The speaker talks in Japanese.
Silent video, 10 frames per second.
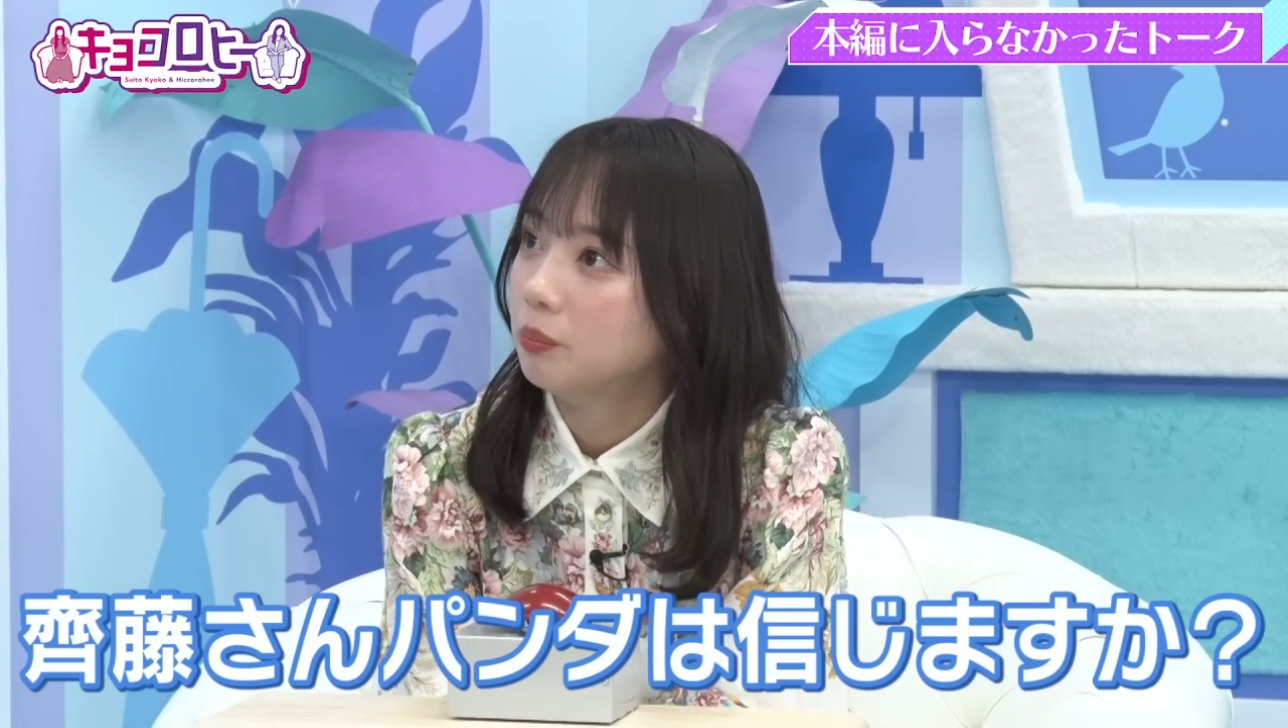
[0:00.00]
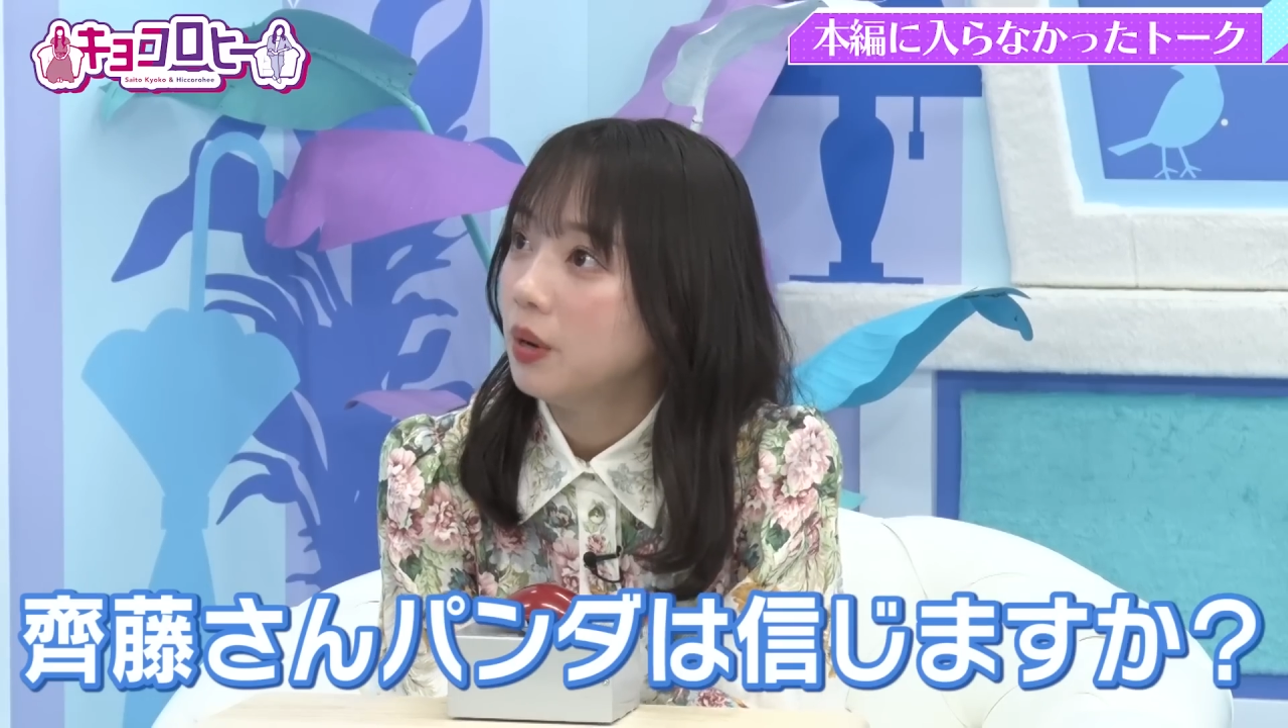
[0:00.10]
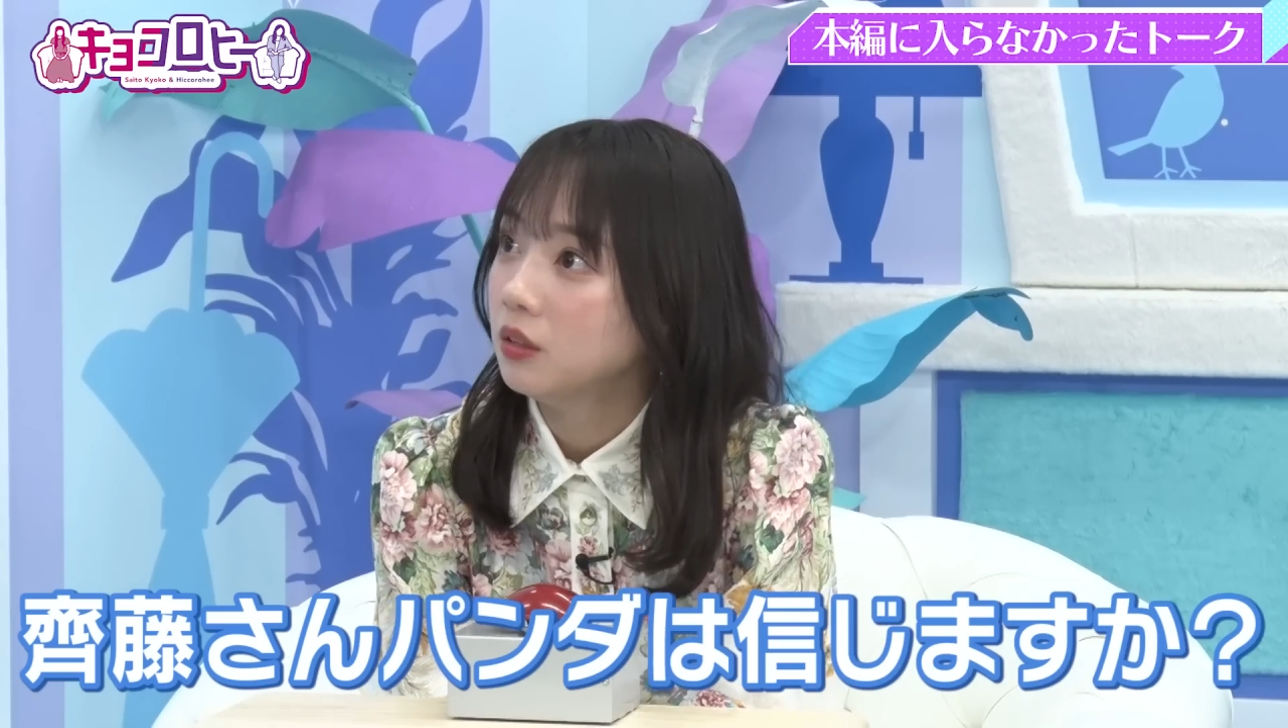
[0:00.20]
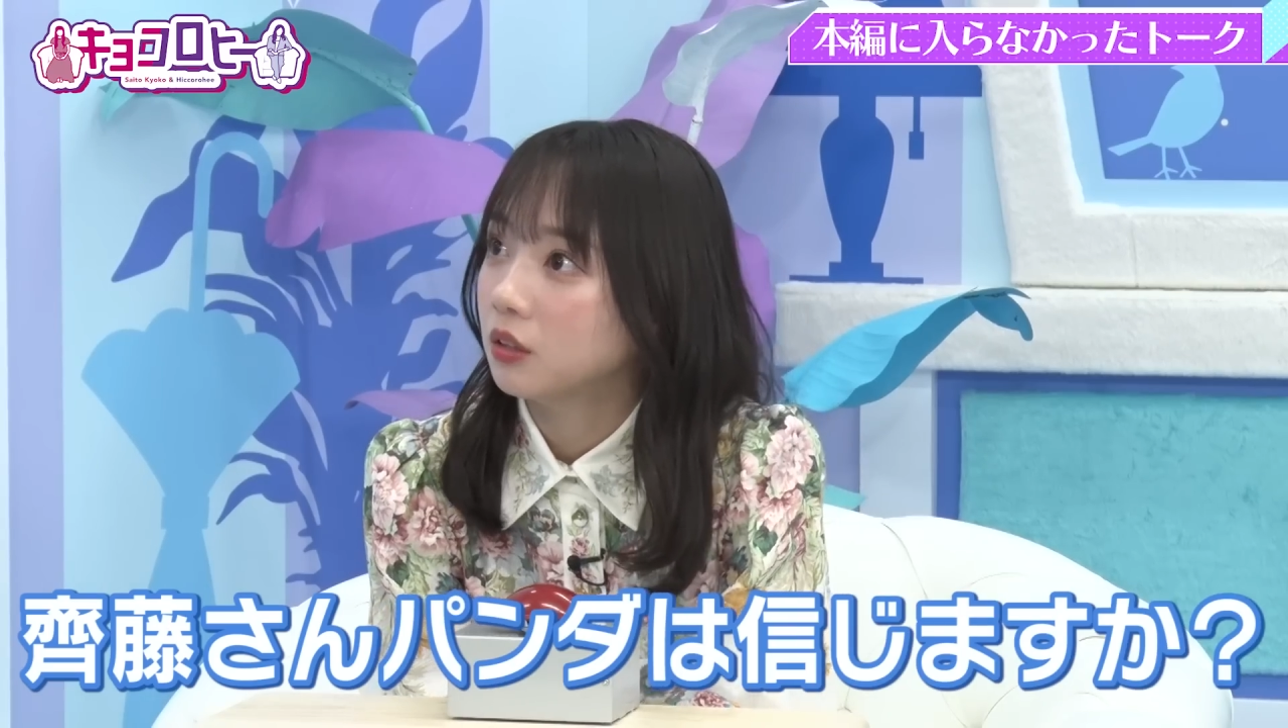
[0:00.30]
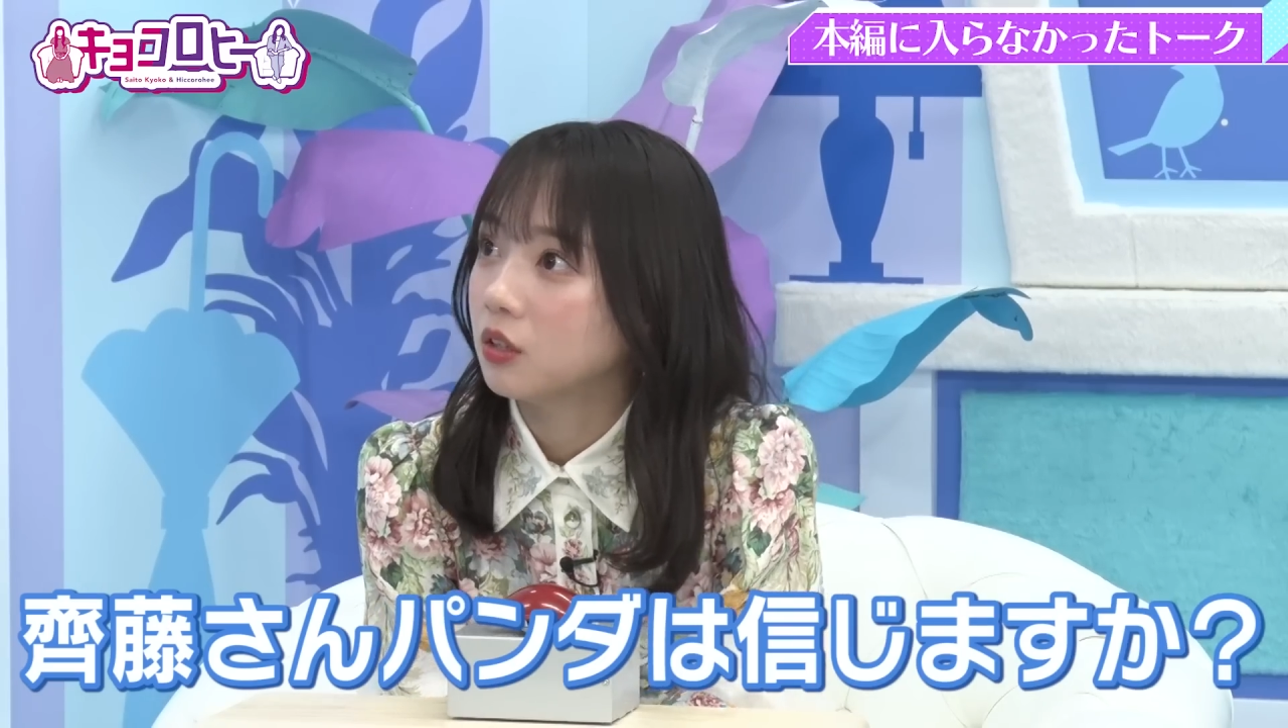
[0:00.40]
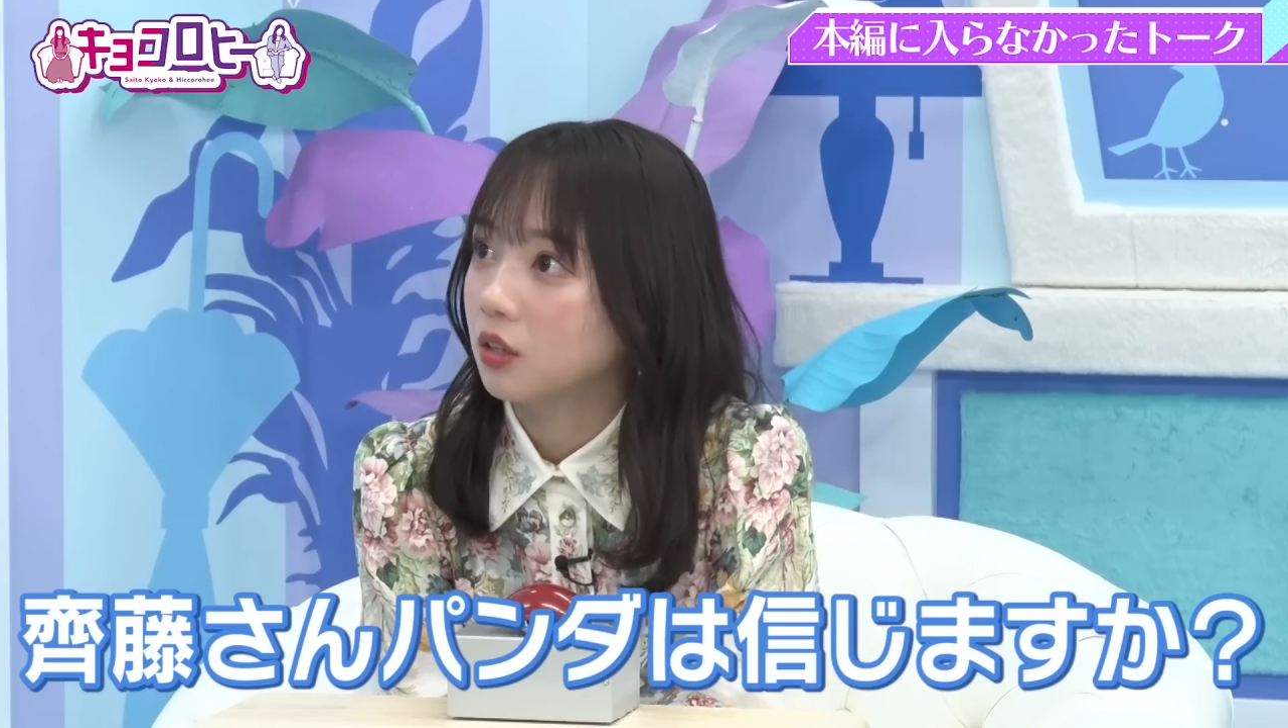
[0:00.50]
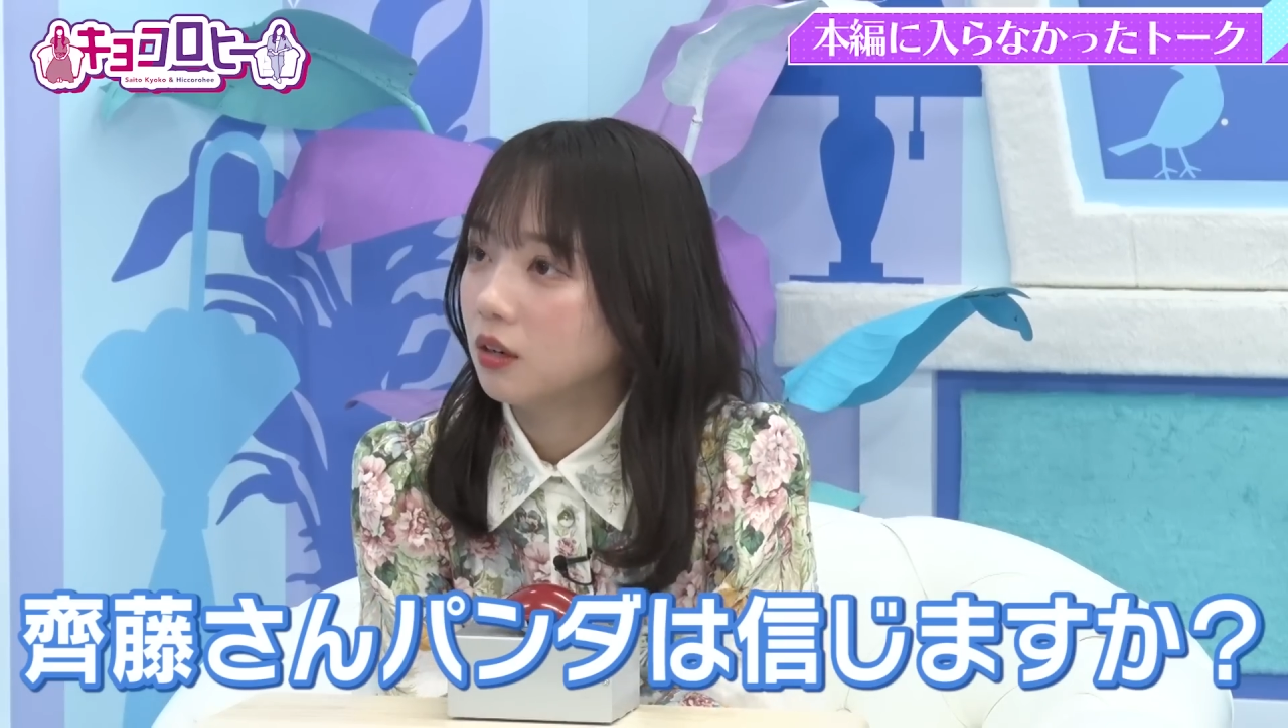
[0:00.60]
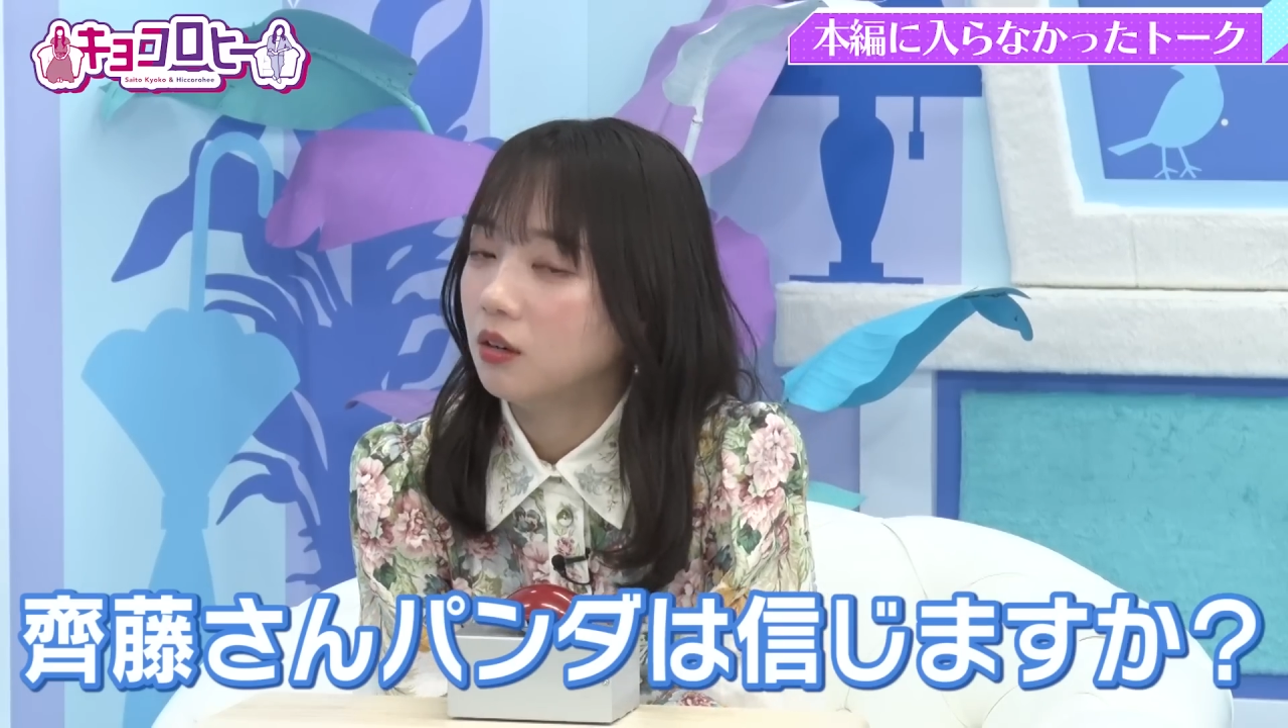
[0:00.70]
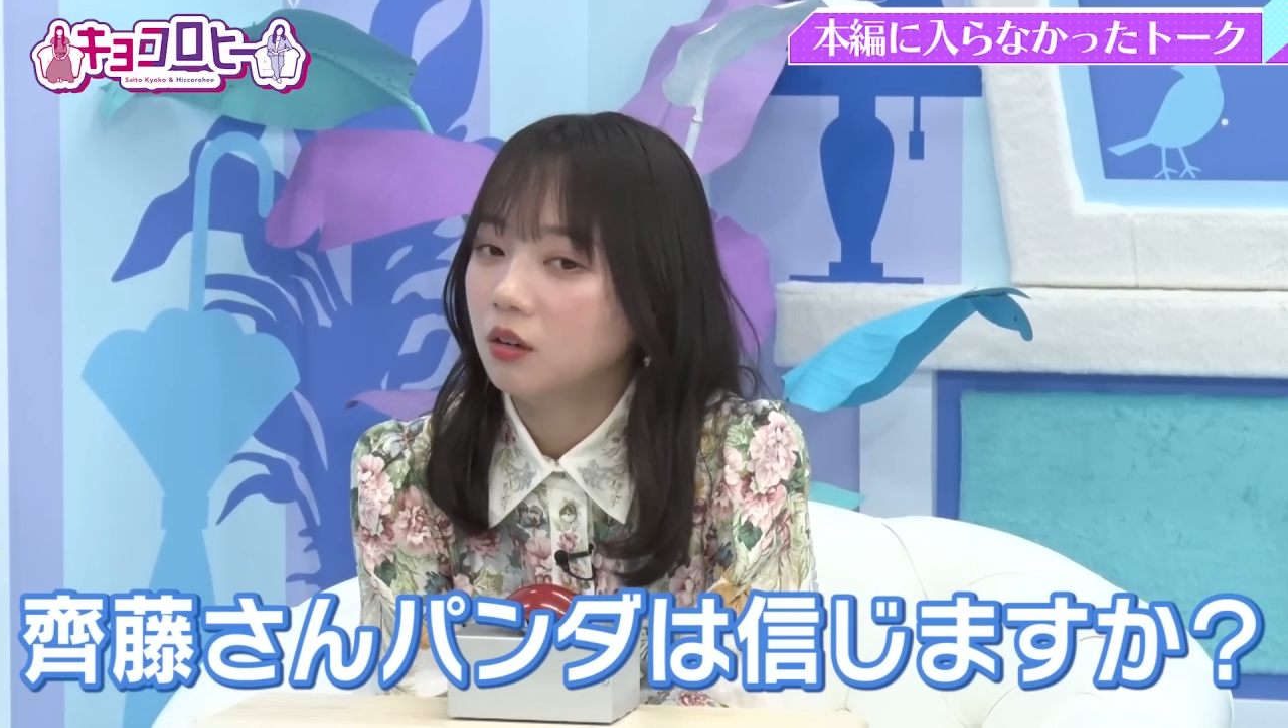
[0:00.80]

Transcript: パンダですか